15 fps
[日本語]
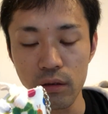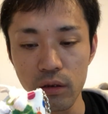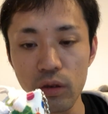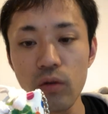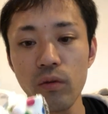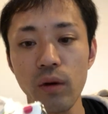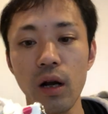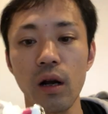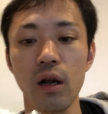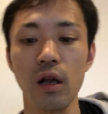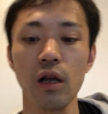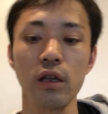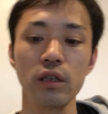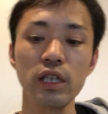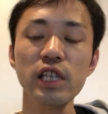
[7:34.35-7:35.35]
要は
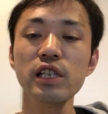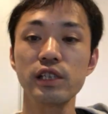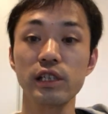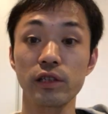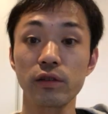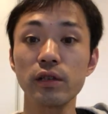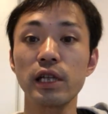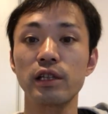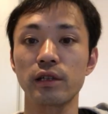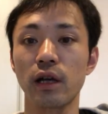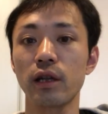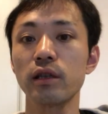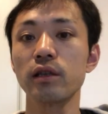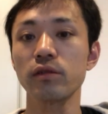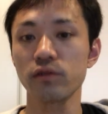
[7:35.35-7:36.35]
認知すでにさ
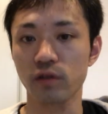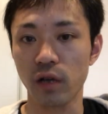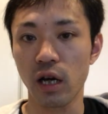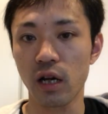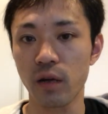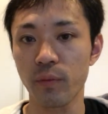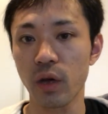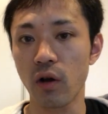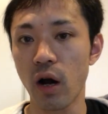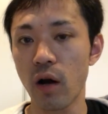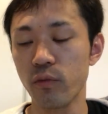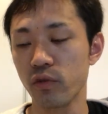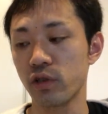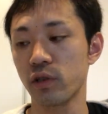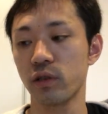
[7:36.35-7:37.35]
れてるんですよ腹
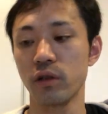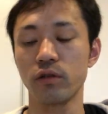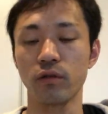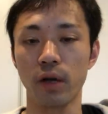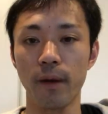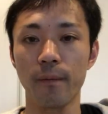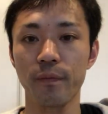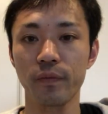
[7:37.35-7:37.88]
ペコアムシっていうのが